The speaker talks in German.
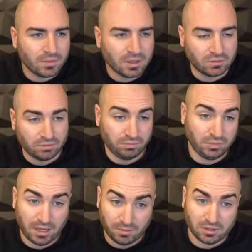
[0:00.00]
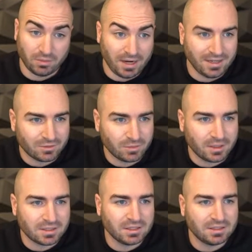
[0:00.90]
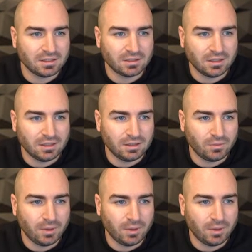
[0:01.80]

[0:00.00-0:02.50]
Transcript: also der hat mir das um einiges verbessert, ist ein äh,